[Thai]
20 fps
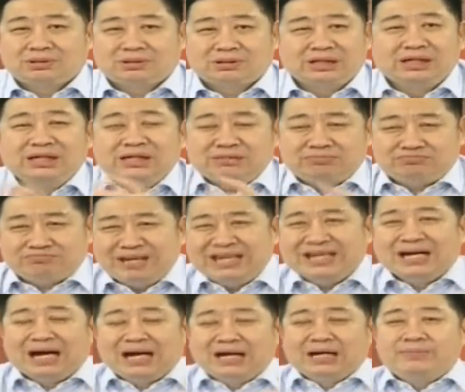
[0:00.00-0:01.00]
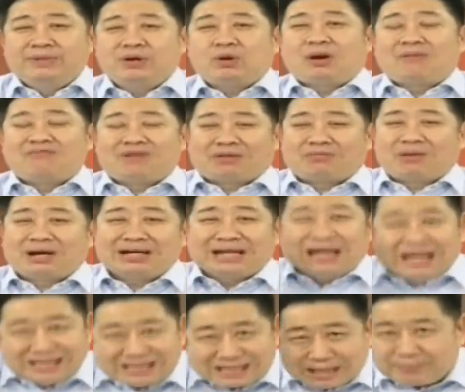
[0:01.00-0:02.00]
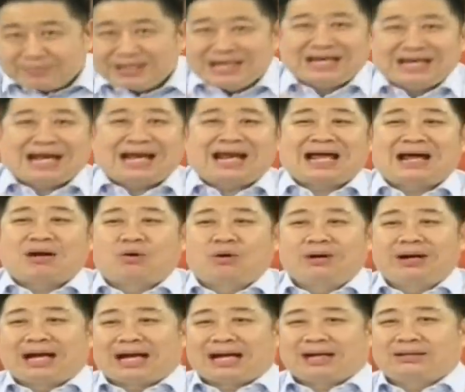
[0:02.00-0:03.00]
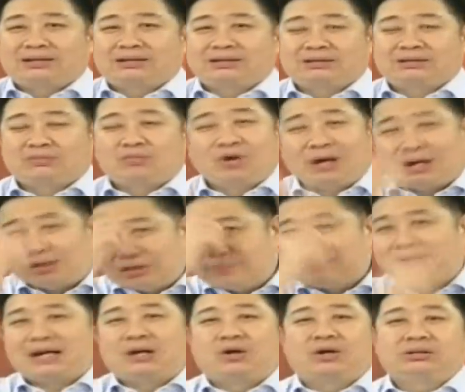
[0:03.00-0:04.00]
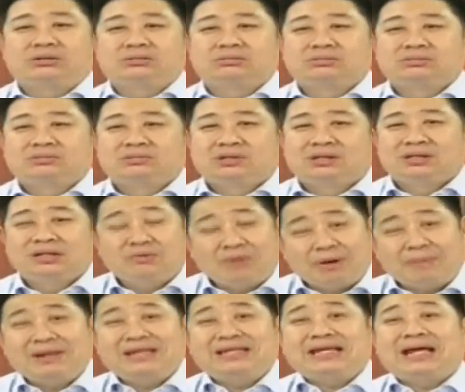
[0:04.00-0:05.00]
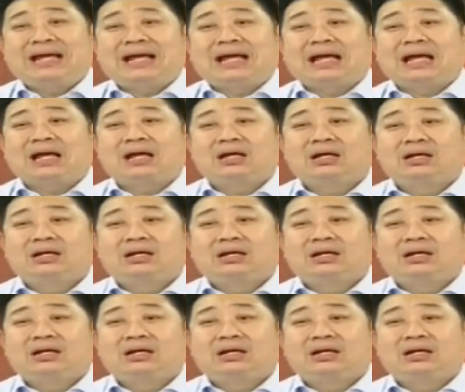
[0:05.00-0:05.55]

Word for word: คือมีเงินหรือมีความหวังว่าเงินจะมีในอนาคตอ่ะคนเราจะเปลี่ยนรถหรือว่าไม่จริงฮะ